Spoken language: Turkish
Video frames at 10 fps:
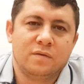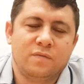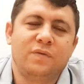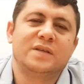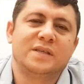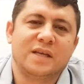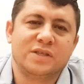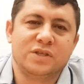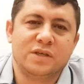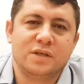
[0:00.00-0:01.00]

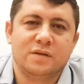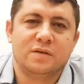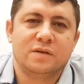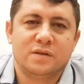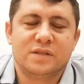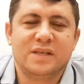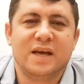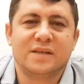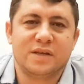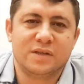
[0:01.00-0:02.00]
fırsatçı
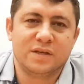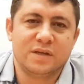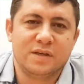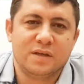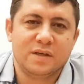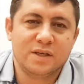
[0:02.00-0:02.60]
siyasetini,